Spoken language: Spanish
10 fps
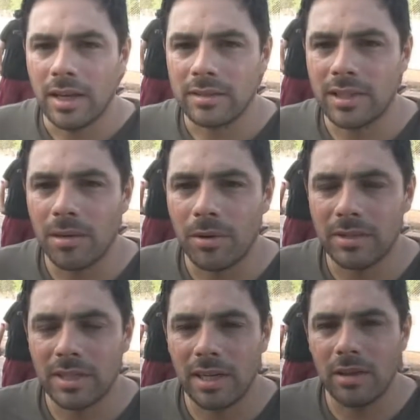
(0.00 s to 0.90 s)
así que
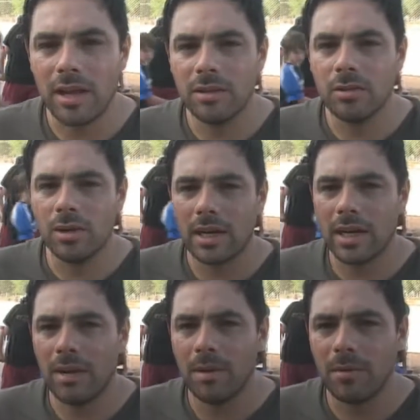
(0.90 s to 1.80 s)
bueno, esa, ahí tuvo la
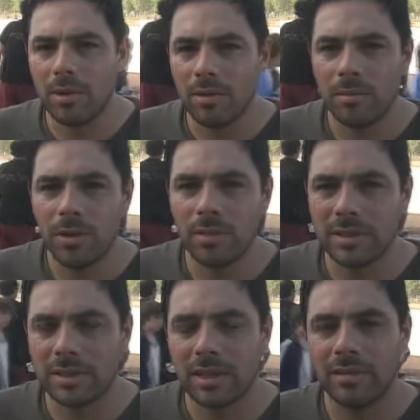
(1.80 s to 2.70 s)
clave y bueno,
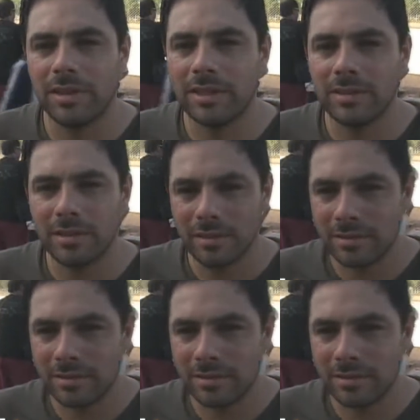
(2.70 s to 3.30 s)
pudimos hacer tanta diferencia.